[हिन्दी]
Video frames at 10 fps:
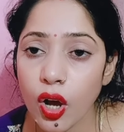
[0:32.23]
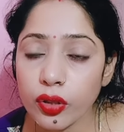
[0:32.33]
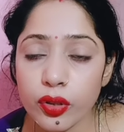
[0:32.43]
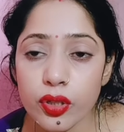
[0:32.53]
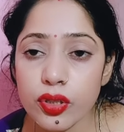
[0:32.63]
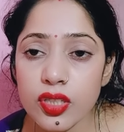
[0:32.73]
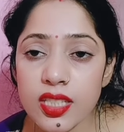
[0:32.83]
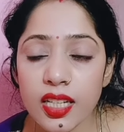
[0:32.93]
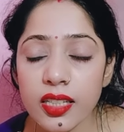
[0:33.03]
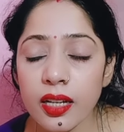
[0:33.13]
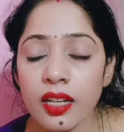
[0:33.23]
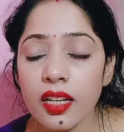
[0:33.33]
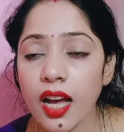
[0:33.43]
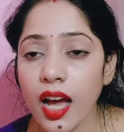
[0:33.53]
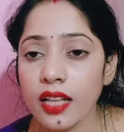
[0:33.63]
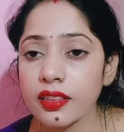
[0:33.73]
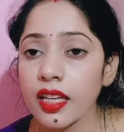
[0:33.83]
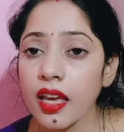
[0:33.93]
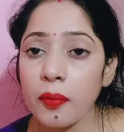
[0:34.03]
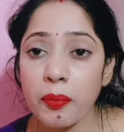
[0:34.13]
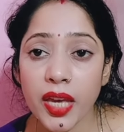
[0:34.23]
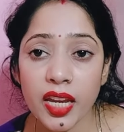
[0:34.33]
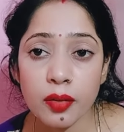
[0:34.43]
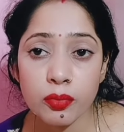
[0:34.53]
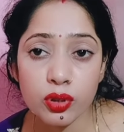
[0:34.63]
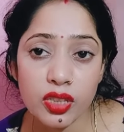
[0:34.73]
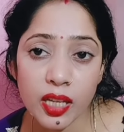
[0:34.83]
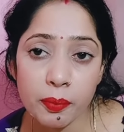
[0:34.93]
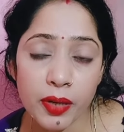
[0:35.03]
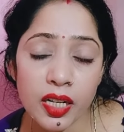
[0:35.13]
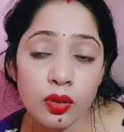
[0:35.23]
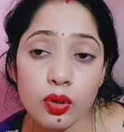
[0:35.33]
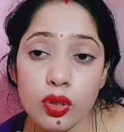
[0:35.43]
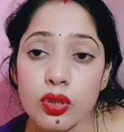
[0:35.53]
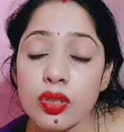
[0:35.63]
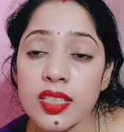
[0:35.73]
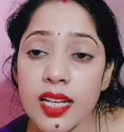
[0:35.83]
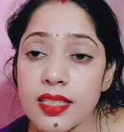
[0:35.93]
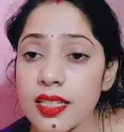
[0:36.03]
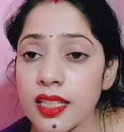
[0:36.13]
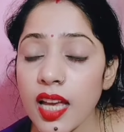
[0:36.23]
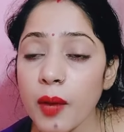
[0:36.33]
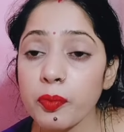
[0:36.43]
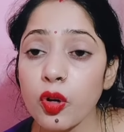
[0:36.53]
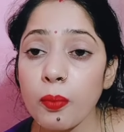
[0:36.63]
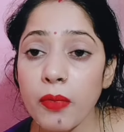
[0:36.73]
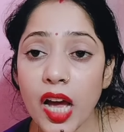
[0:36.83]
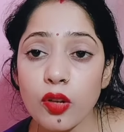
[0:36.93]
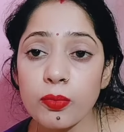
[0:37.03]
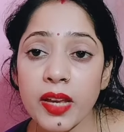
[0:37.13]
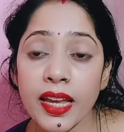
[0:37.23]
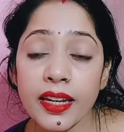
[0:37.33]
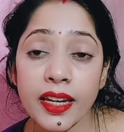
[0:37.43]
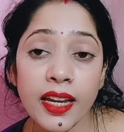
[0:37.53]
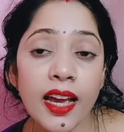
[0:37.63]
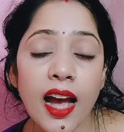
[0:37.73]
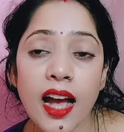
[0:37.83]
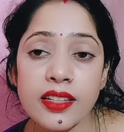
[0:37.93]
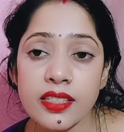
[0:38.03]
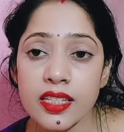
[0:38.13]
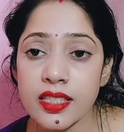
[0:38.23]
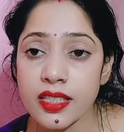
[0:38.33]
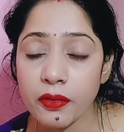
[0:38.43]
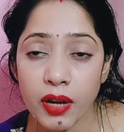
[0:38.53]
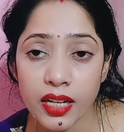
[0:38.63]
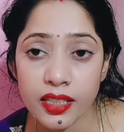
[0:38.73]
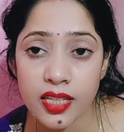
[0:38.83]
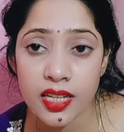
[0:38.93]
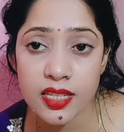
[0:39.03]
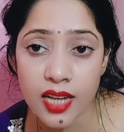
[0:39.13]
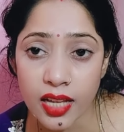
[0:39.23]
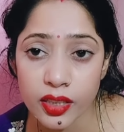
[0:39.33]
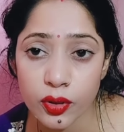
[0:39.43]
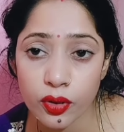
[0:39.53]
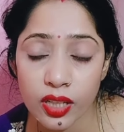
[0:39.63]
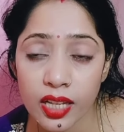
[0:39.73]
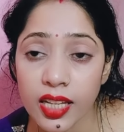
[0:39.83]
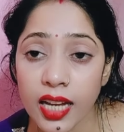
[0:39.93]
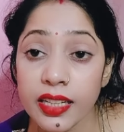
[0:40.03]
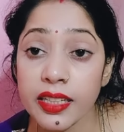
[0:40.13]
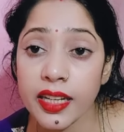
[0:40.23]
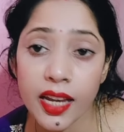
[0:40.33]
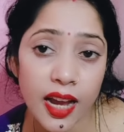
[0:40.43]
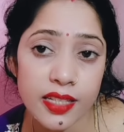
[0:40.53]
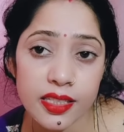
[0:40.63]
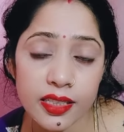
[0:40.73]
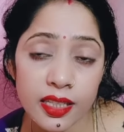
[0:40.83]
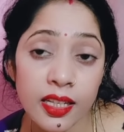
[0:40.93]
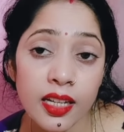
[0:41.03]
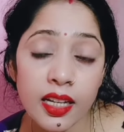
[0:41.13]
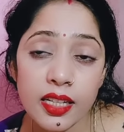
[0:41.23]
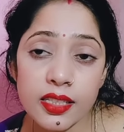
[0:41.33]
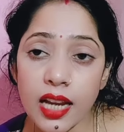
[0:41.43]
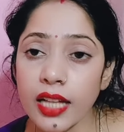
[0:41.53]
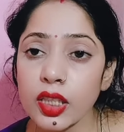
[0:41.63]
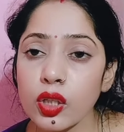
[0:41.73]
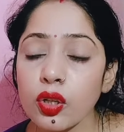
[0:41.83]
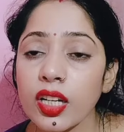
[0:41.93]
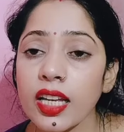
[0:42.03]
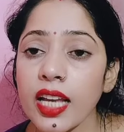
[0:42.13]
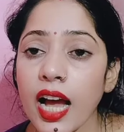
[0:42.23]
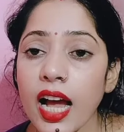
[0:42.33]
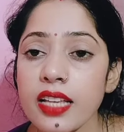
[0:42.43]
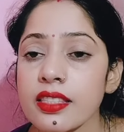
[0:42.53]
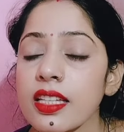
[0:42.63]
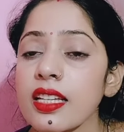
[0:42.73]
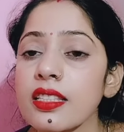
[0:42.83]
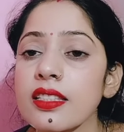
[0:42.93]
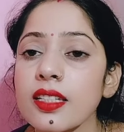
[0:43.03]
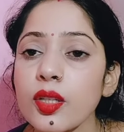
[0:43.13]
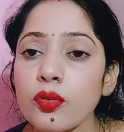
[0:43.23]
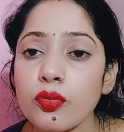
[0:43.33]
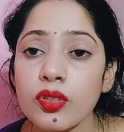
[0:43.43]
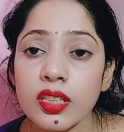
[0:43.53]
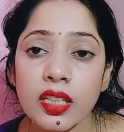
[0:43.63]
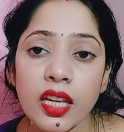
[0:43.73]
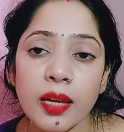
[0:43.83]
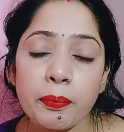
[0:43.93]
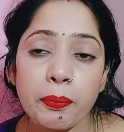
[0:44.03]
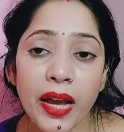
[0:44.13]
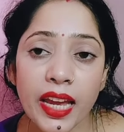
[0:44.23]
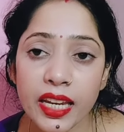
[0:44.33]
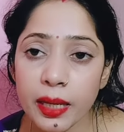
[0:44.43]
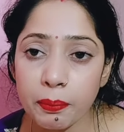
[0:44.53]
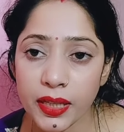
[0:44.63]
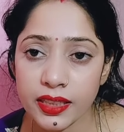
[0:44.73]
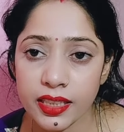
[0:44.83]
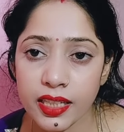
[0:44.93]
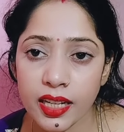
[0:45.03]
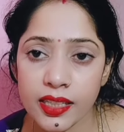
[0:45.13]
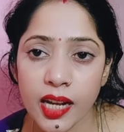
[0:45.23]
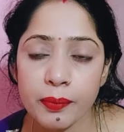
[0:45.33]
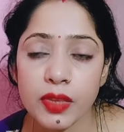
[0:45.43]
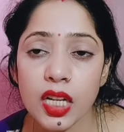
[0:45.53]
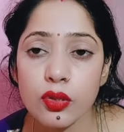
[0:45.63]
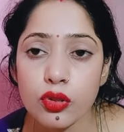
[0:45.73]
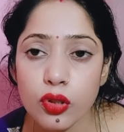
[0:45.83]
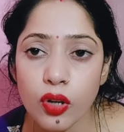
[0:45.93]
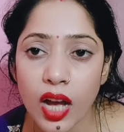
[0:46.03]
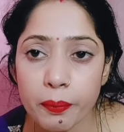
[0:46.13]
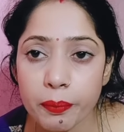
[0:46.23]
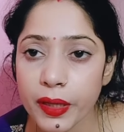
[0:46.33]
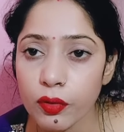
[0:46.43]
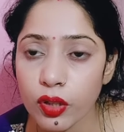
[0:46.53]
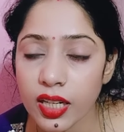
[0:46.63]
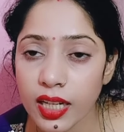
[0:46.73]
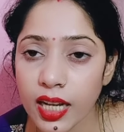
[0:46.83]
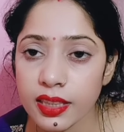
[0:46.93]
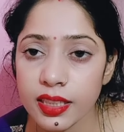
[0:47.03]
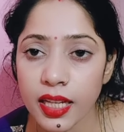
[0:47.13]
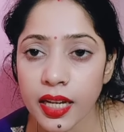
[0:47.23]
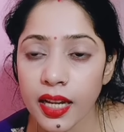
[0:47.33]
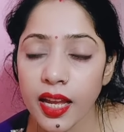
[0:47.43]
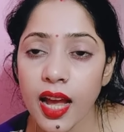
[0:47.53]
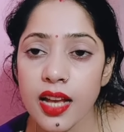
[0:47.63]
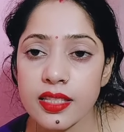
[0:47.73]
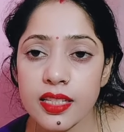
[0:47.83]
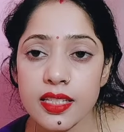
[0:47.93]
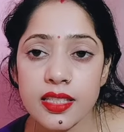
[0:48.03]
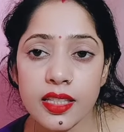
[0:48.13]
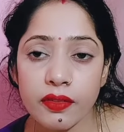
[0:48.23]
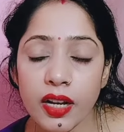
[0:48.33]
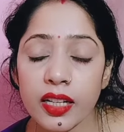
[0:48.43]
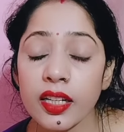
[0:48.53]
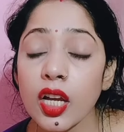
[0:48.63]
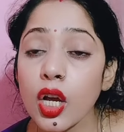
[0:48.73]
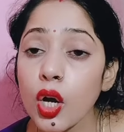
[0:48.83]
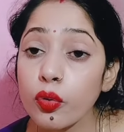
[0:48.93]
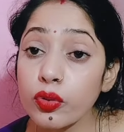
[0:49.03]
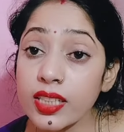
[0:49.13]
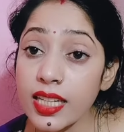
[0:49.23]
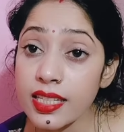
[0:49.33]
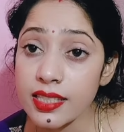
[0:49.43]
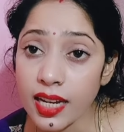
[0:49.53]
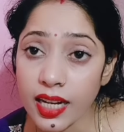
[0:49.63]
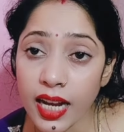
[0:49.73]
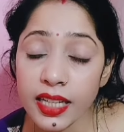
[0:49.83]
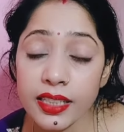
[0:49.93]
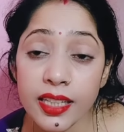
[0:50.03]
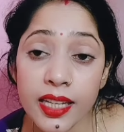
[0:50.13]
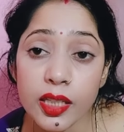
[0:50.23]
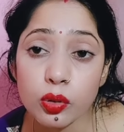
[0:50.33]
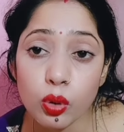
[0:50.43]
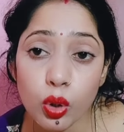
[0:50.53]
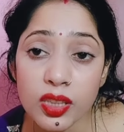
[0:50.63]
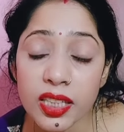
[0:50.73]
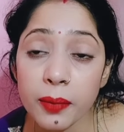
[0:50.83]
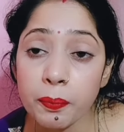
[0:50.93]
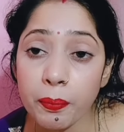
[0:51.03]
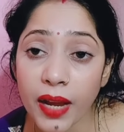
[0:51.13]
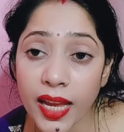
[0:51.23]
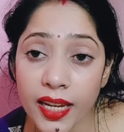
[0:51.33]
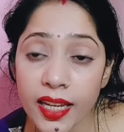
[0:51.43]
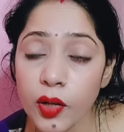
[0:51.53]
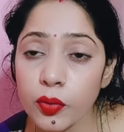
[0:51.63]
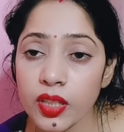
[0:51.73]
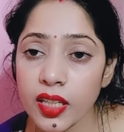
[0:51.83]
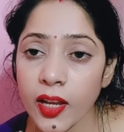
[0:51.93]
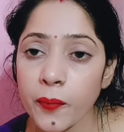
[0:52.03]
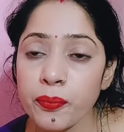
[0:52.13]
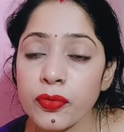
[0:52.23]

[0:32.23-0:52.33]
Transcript: और दोस्तों चलिए आते हैं मेन मुद्दे पर दोस्तों जैसे कि आपको मालूम है नेहा आशीष तिवारी की शादी हो रही यानी नेहा जी की शादी हो रही आशीष जी उनके पहले पति का नाम था जो अब भी वो लगाती है नेहा आशीष तिवारी उनकी सगाई ठीक दो दिन पहले हुई है